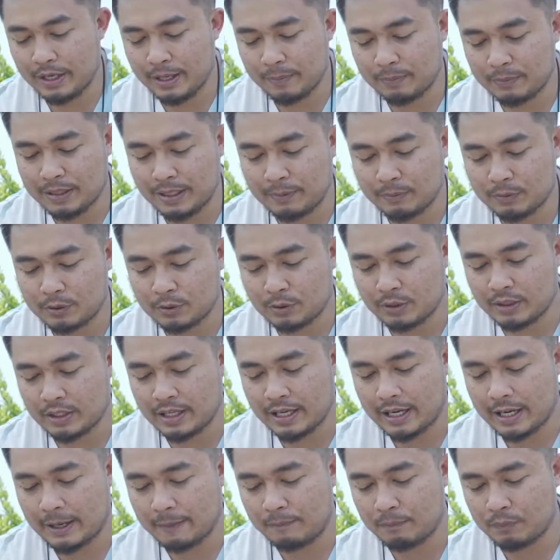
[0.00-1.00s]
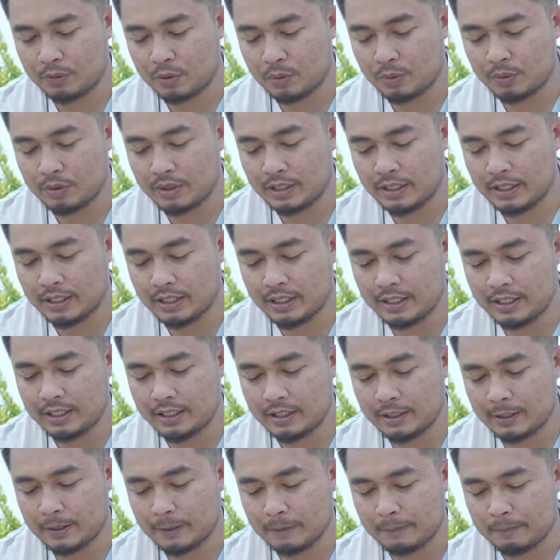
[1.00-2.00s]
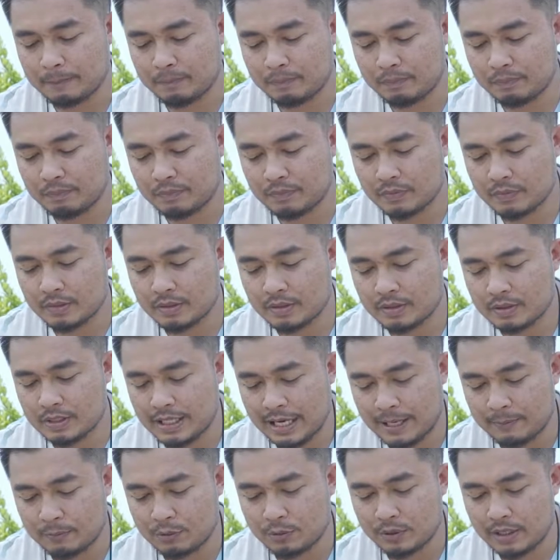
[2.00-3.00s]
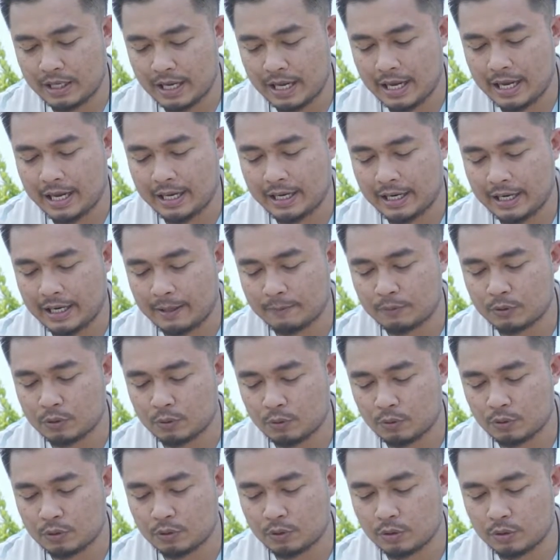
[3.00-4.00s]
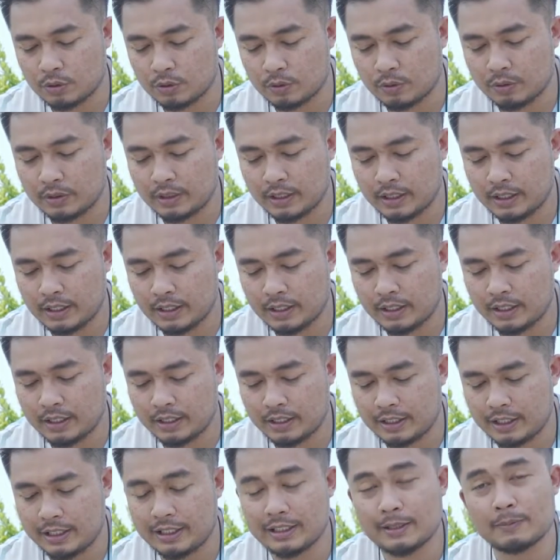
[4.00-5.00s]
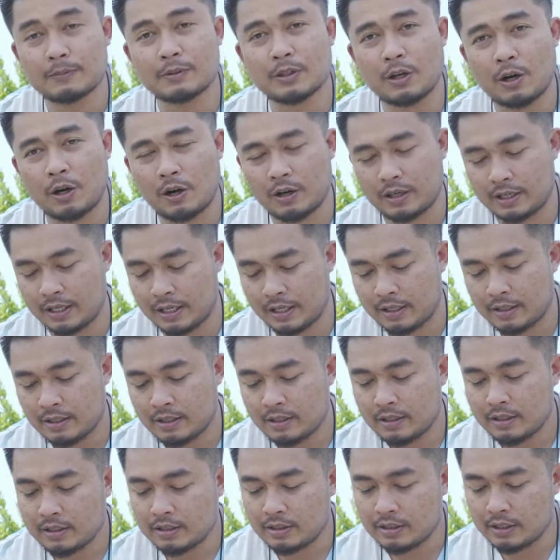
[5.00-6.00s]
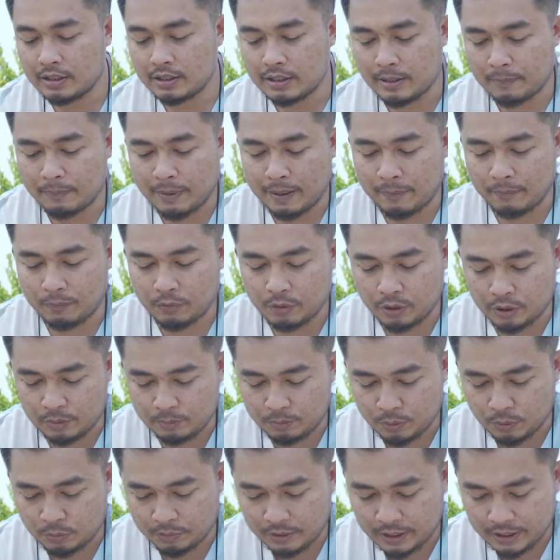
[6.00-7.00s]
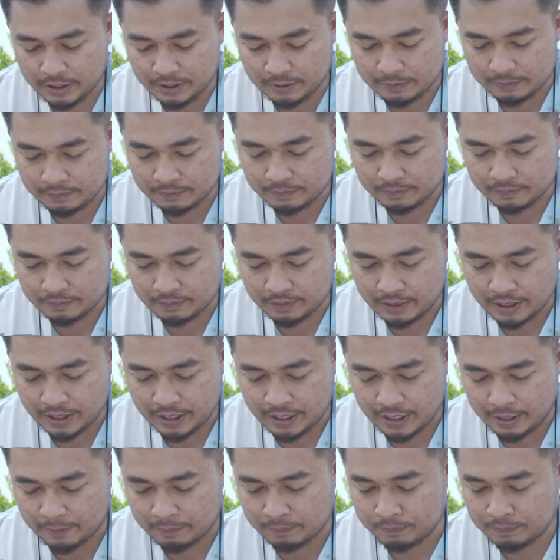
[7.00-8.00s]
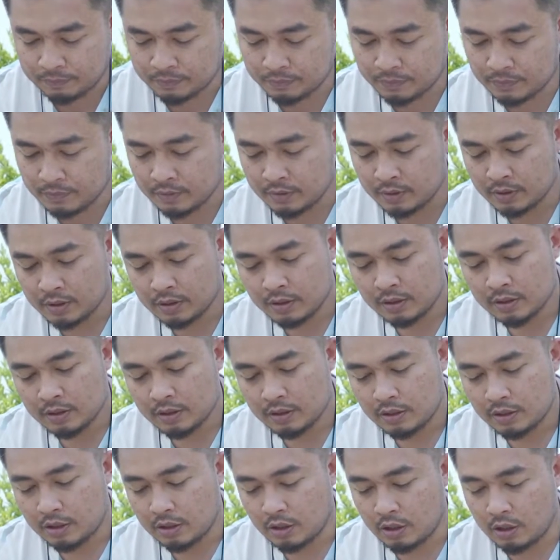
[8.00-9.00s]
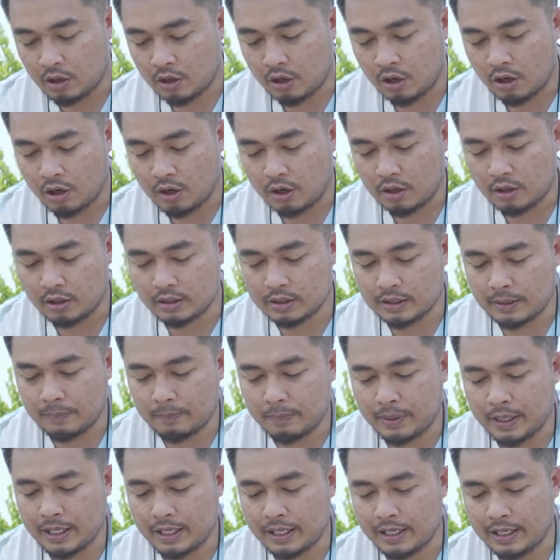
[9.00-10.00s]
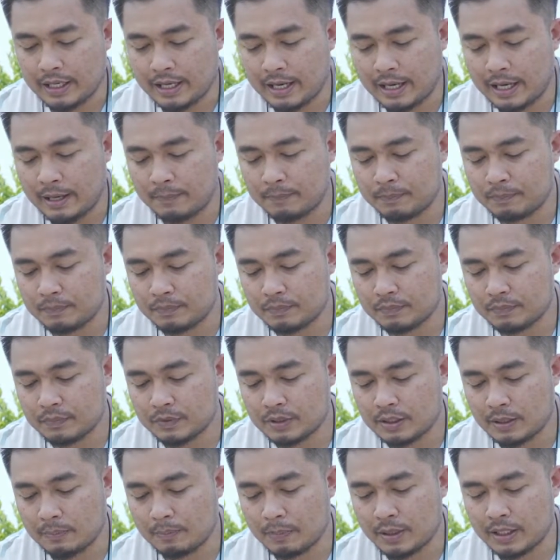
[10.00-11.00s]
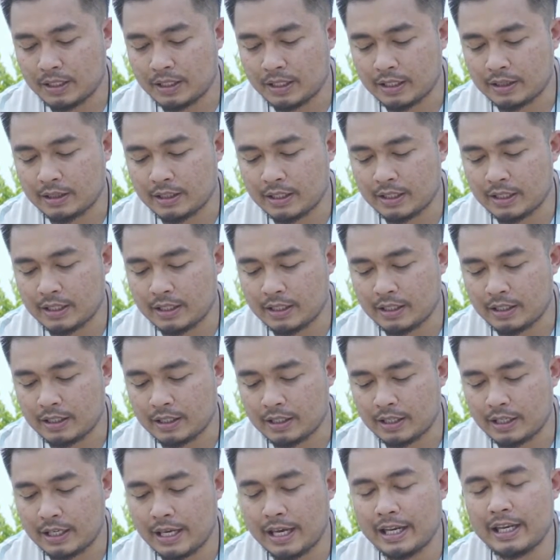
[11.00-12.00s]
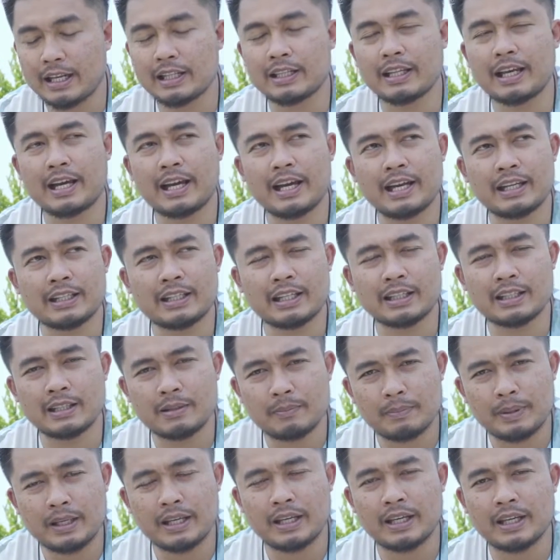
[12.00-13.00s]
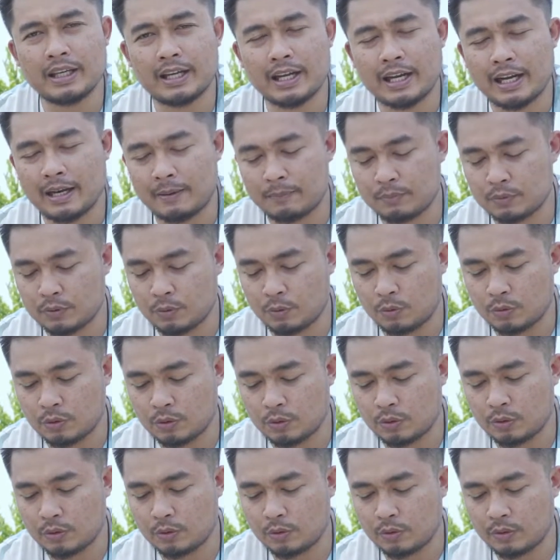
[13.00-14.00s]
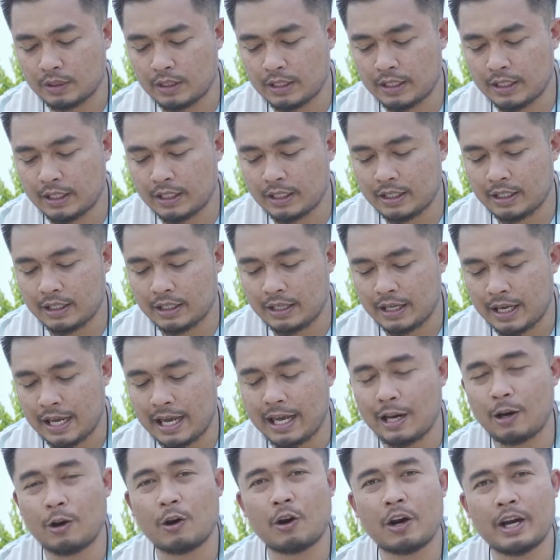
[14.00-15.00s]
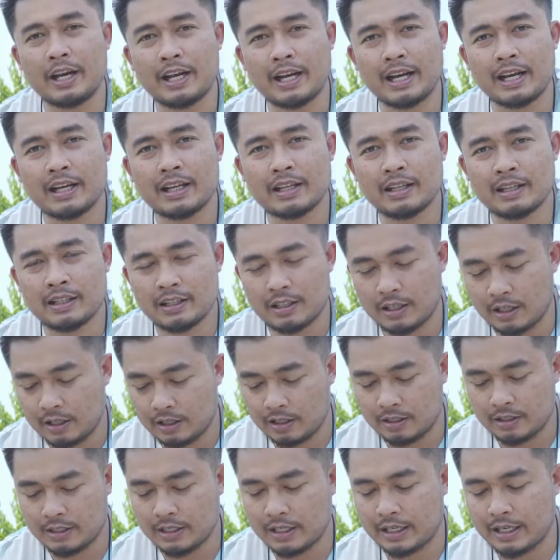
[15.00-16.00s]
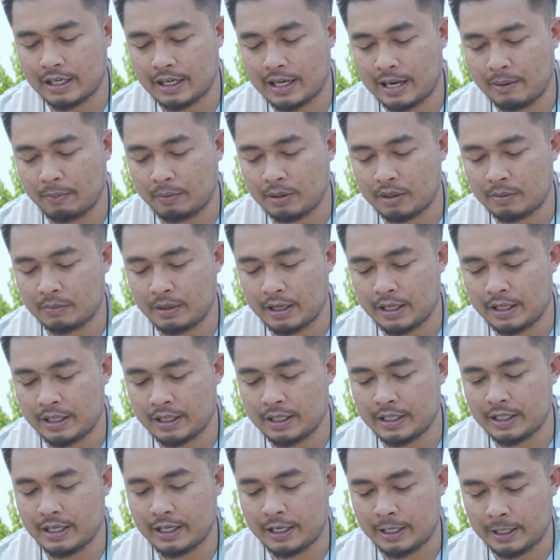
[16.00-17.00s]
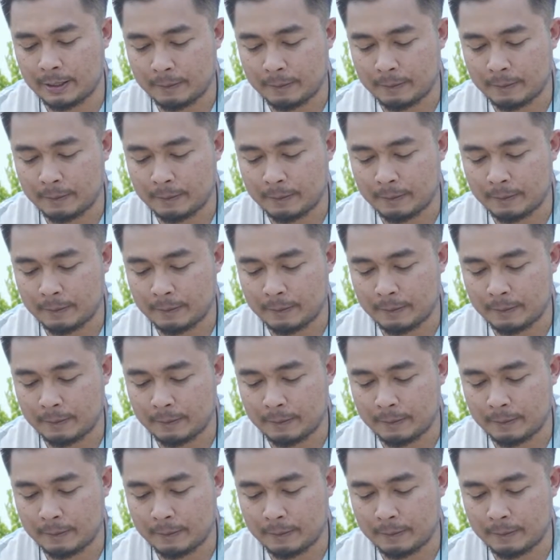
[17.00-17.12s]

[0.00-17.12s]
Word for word: F ต่ำสุดนะครับอยู่ที่ 3.5 นะครับสูงสุดอยู่ที่22นะซึ่งจะปรับโดยปุ่มนี้นะครับแล้วก็สปีดนะครับสปีดชัตเตอร์ก็ได้ตั้งแต่ชัตเตอร์ B นะครับสูงสุดอยู่ที่500นะก็เลื่อนระดับขึ้นมาเรื่อยๆ